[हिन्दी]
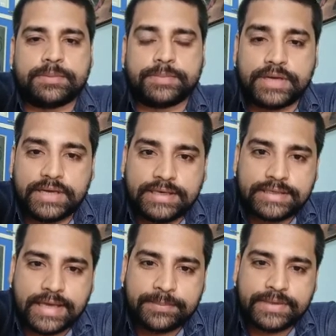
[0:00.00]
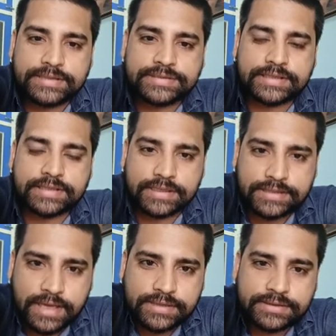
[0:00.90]
हम भले ही नाम एक साथ
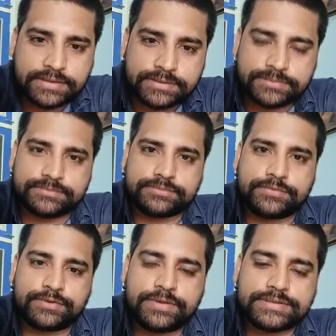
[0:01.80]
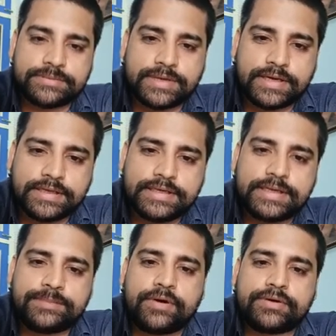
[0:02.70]
लगातार रुआ सभे के
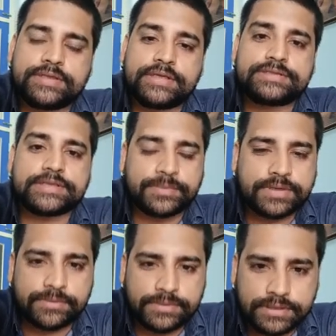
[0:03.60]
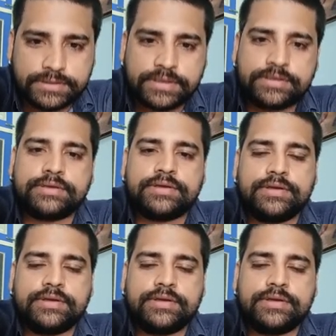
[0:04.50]
नहीं ले पाओ लेकिन सबके अभिनंदन